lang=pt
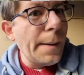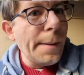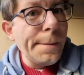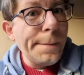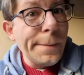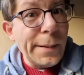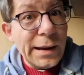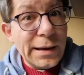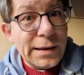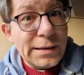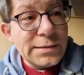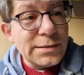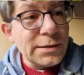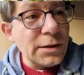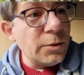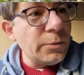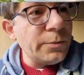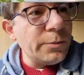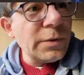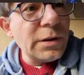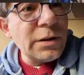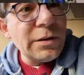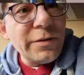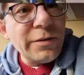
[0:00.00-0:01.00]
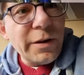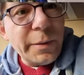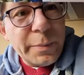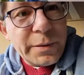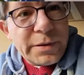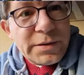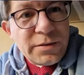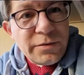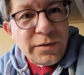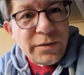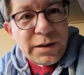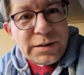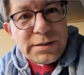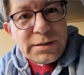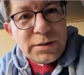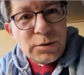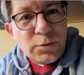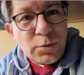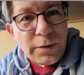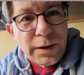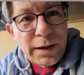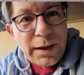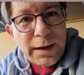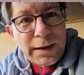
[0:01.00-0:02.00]
Mas não, ele vai para esse
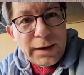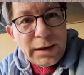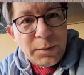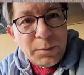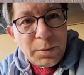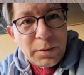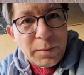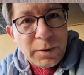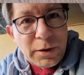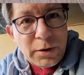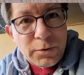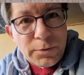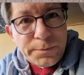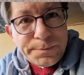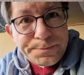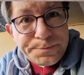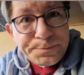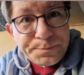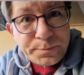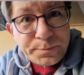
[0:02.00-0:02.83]
vasito aqui primeiro,